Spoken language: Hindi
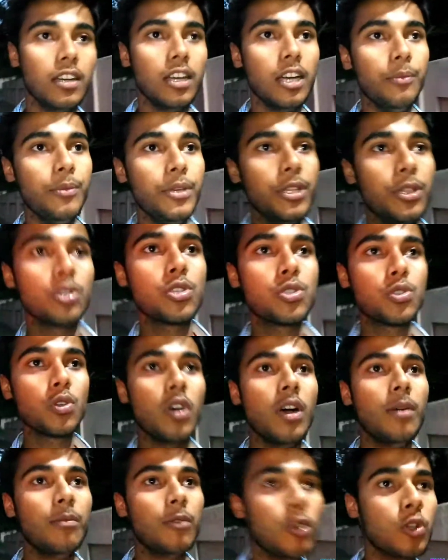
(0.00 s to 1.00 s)
अभी दोस्तों
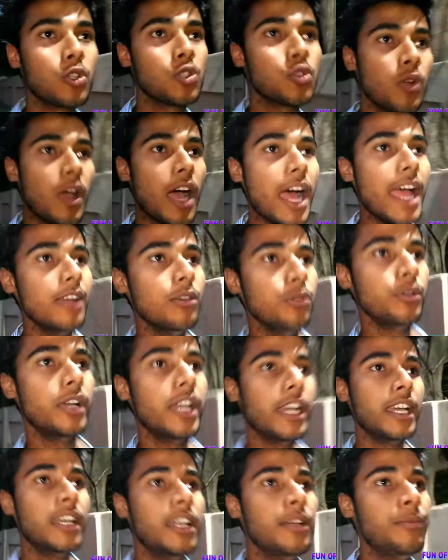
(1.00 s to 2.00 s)
हम लोग जो आए हुए
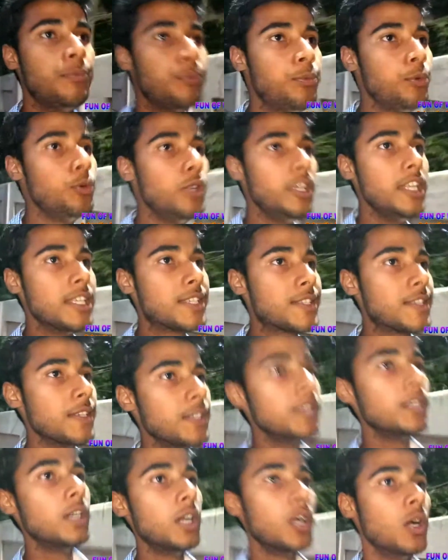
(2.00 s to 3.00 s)
हैं पुलिस
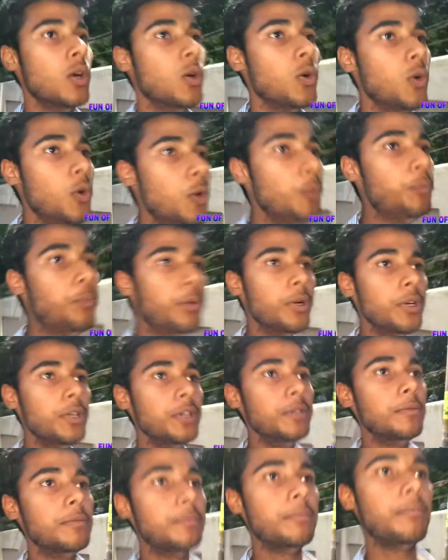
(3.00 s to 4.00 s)
उप
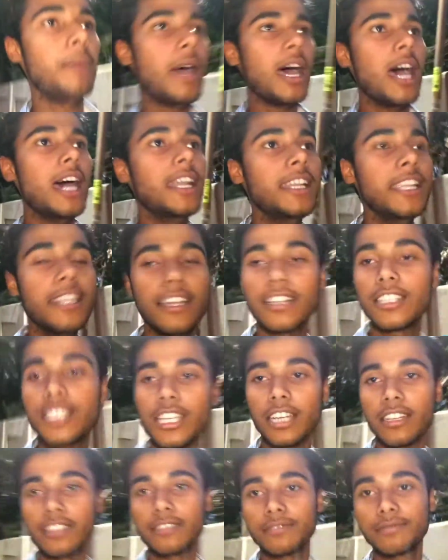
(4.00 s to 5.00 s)

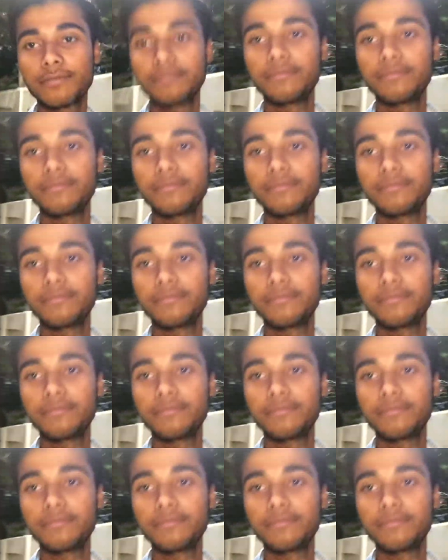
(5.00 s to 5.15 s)
महानिरीक्षक